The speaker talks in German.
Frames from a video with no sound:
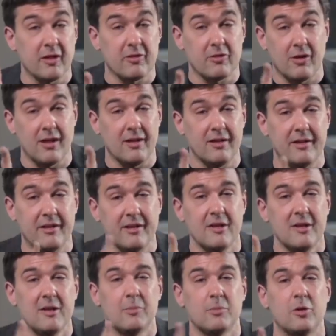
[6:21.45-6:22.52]
Also alle
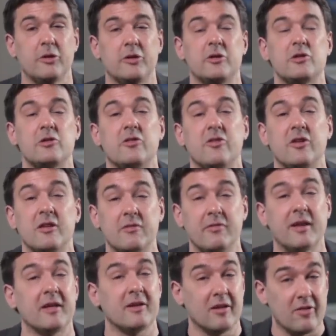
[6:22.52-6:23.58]
politischen
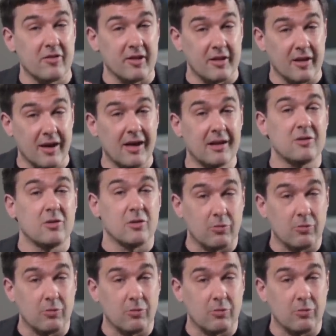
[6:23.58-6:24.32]
Sittenwächter, Zitat,